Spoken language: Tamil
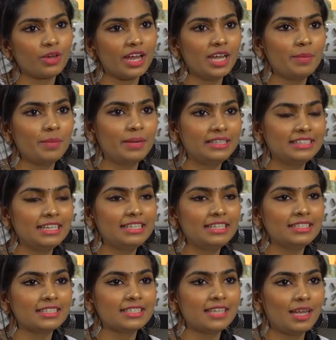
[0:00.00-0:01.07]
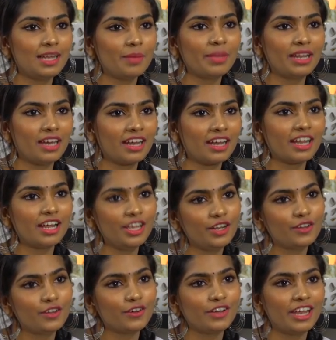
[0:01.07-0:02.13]
கண்டிப்பாக சேலஞ்சஸ் எல்லாமே நிறையா
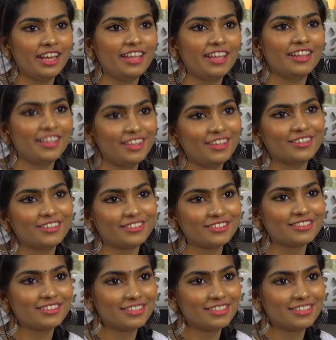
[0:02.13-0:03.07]
இருக்கும்னு எனக்கு தெரியும்